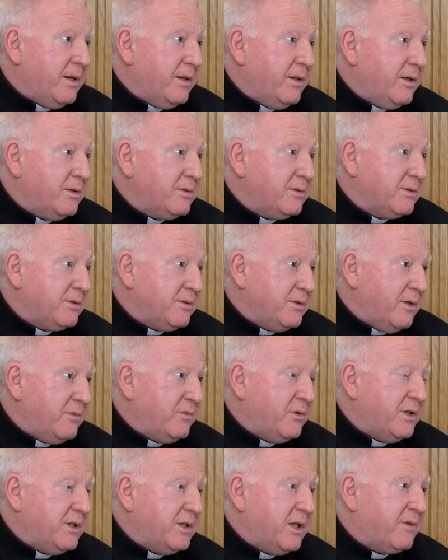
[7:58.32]
No
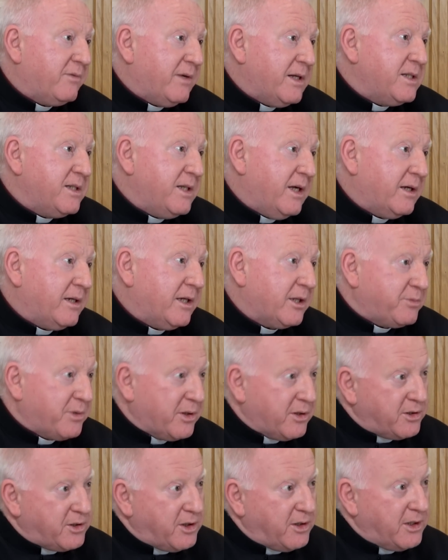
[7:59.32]
znowu interwencja
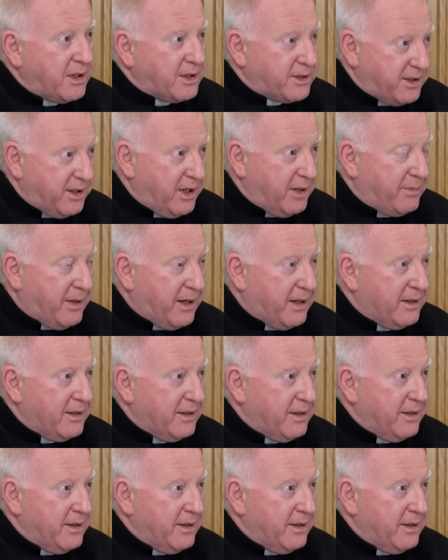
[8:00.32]
nadprzyrodzona z nieba.